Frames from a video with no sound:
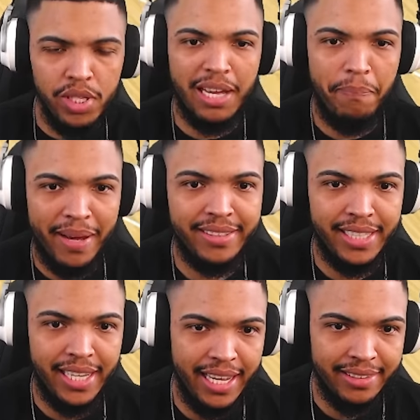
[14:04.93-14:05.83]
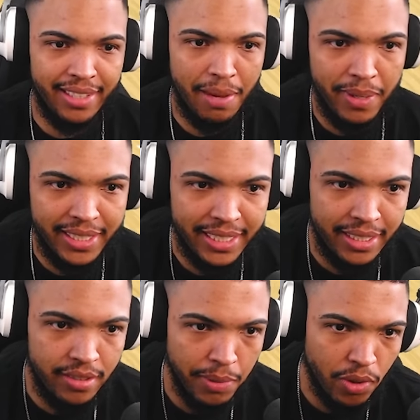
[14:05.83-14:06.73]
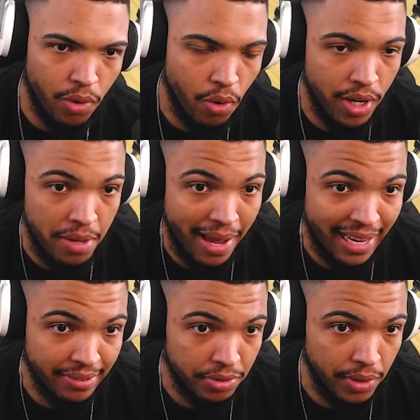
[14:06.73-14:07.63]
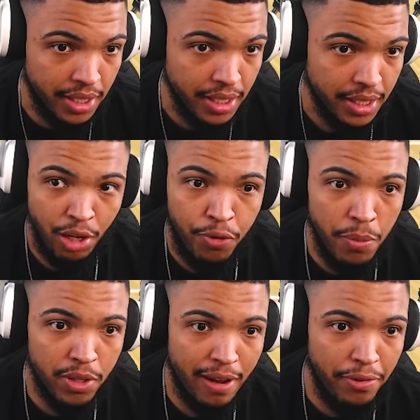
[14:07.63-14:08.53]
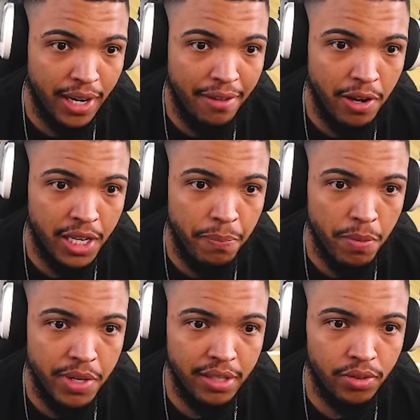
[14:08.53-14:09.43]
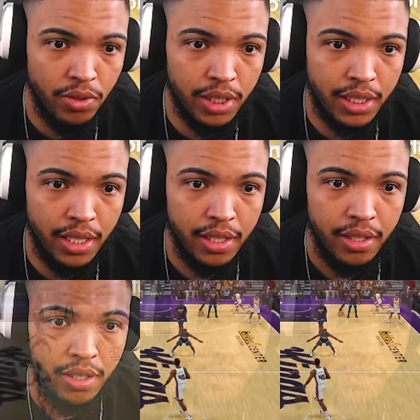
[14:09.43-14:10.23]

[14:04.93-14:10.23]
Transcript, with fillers: muita paciência na bandejinha em cima do Conley, marcação ali que não foi muito favorável aqui pro Minnesota.